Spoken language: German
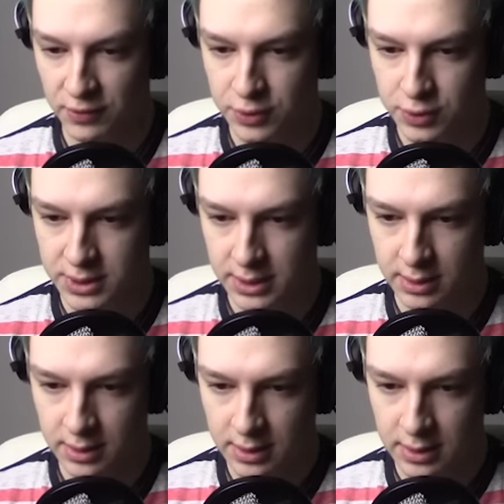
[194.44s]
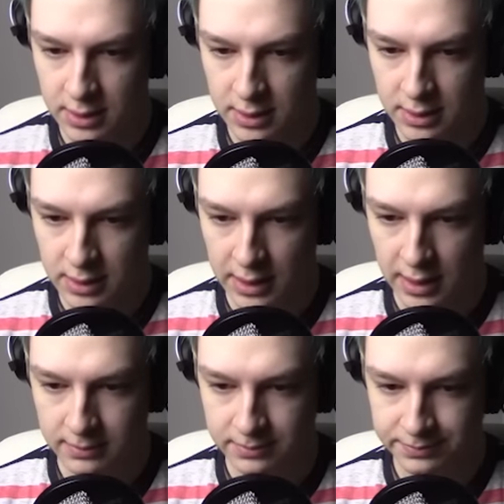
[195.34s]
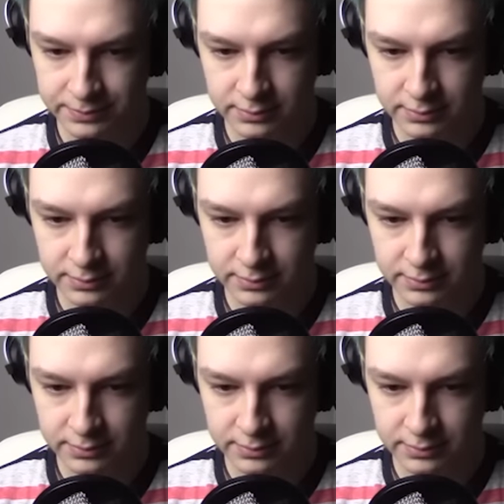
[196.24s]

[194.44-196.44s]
Call of Duty. Ähm,